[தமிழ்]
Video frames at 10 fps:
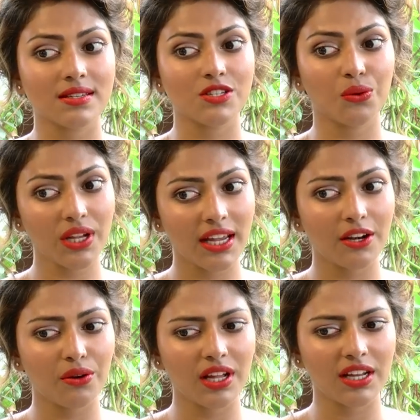ஸ்டோரி
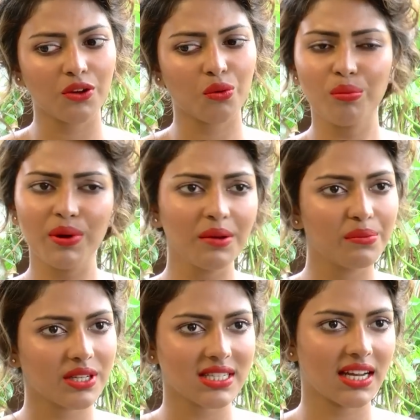கேட்டோன்னே எனக்கு ரொம்ப
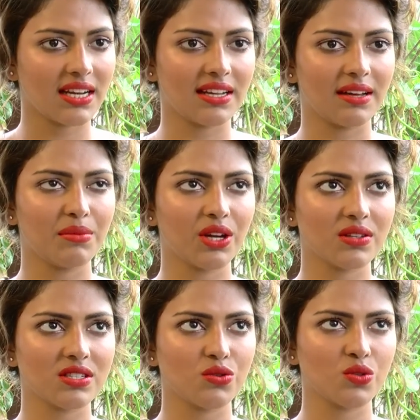இம்ப்ரெஸ்ட் ஆகிட்டேன்
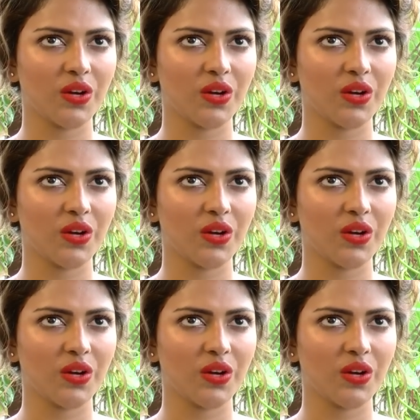பிகாஸ் இட் வாஸ்